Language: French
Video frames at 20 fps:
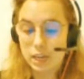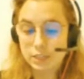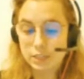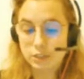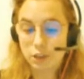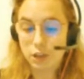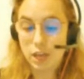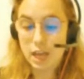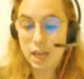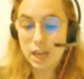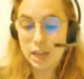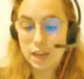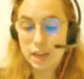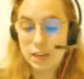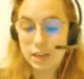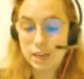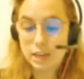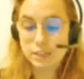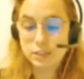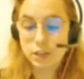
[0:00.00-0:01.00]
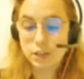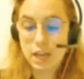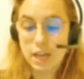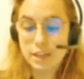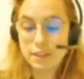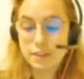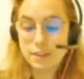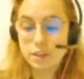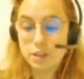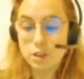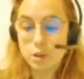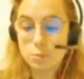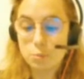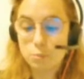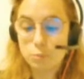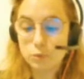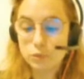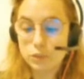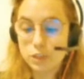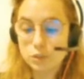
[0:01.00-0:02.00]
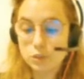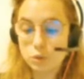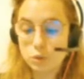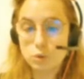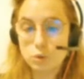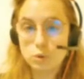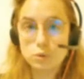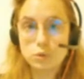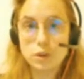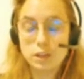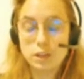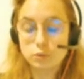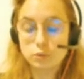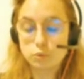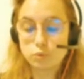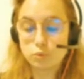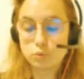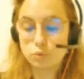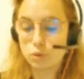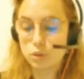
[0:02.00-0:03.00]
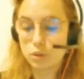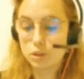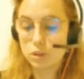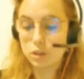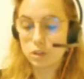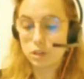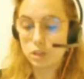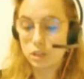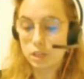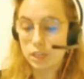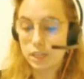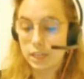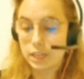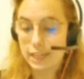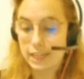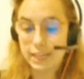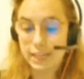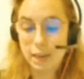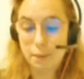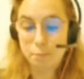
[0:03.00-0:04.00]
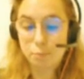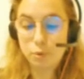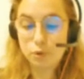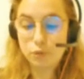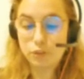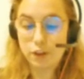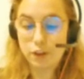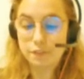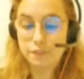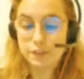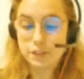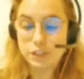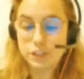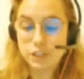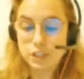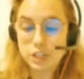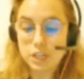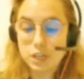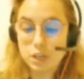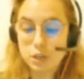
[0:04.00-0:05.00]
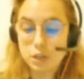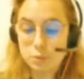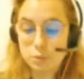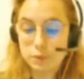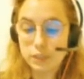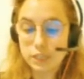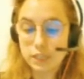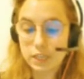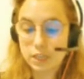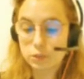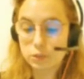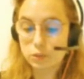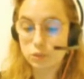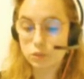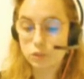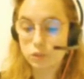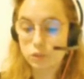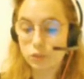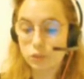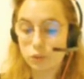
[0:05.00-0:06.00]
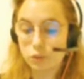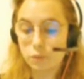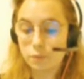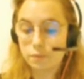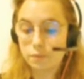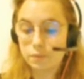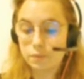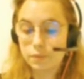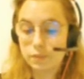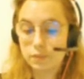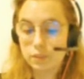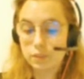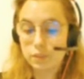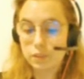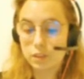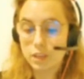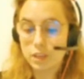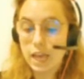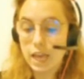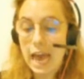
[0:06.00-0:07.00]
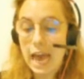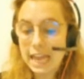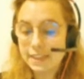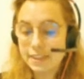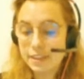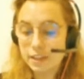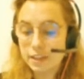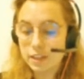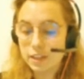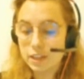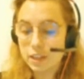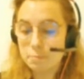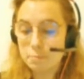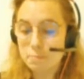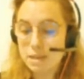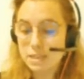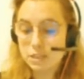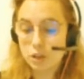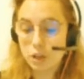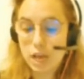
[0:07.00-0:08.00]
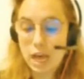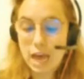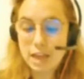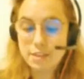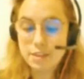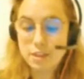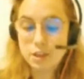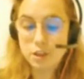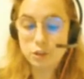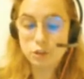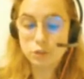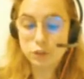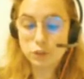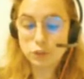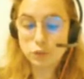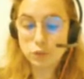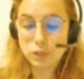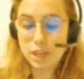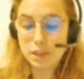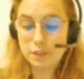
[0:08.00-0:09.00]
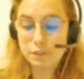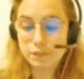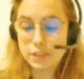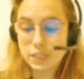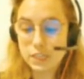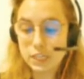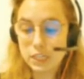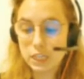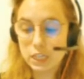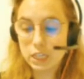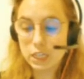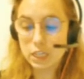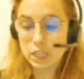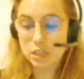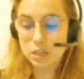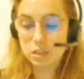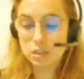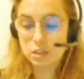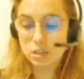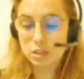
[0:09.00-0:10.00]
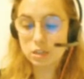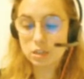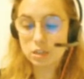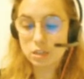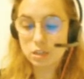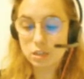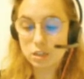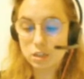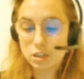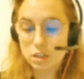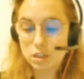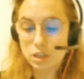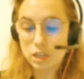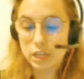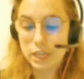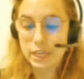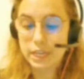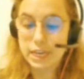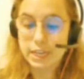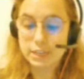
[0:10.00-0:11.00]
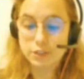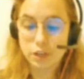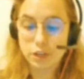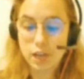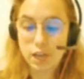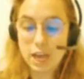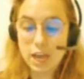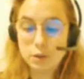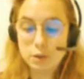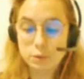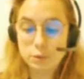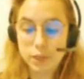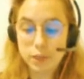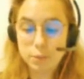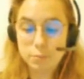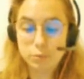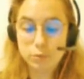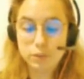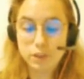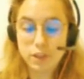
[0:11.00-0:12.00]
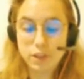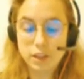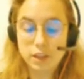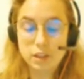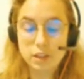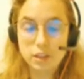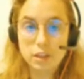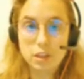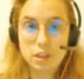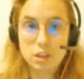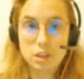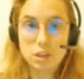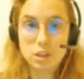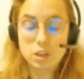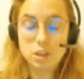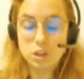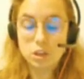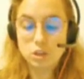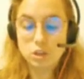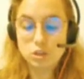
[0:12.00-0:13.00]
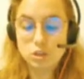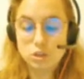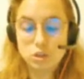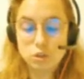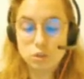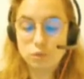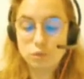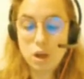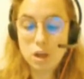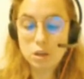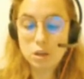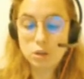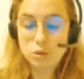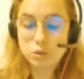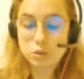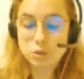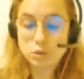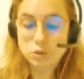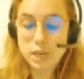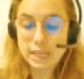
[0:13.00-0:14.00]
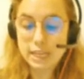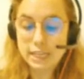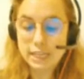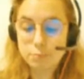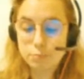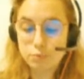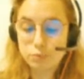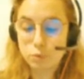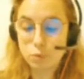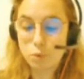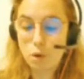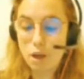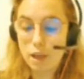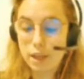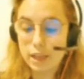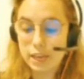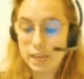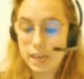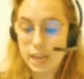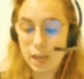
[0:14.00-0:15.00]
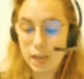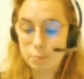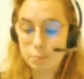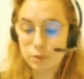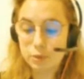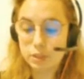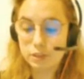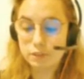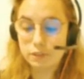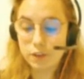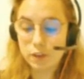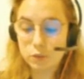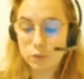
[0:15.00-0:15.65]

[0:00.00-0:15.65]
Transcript: la sœur anne monta sur le haut de la tour et la pauvre affligée lui criait de temps en temps anne ma sœur anne ne vois-tu rien venir et la sœur anne lui répondait je ne vois que le soleil qui poudroie et l'herbe qui